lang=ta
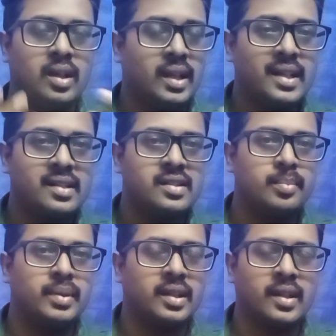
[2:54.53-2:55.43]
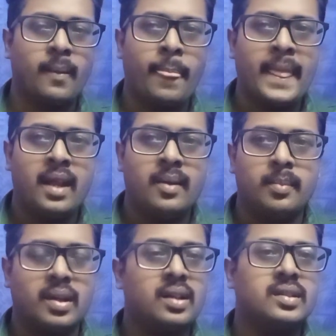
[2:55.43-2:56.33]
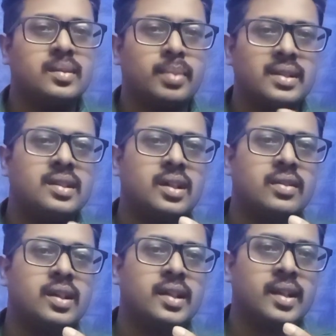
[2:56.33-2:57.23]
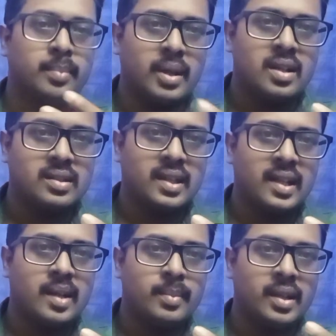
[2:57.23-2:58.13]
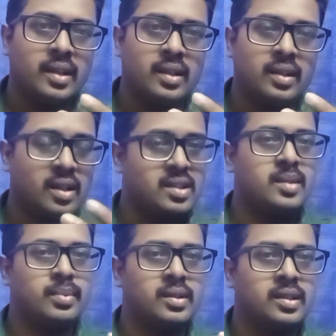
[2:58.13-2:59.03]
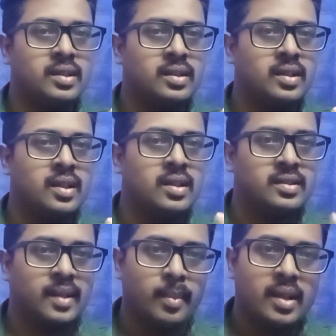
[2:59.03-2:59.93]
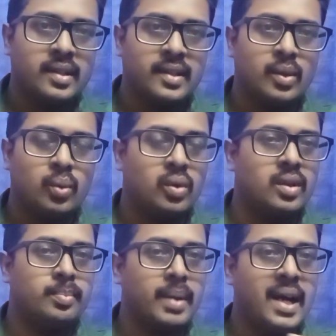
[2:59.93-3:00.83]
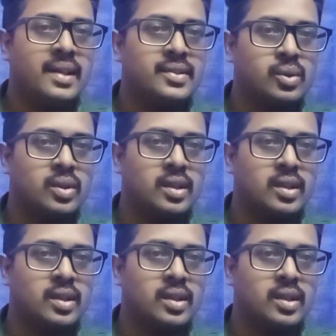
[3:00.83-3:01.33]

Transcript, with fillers: நினச்சிட்ருப்பீங்க உடனே இந்த பந்தாவாக நீங்கள் பண்ணுறது எல்லாமே கஷ்டப்பட்டு சம்பாதிக்கிற உங்களோட பேரண்ட்ஸோட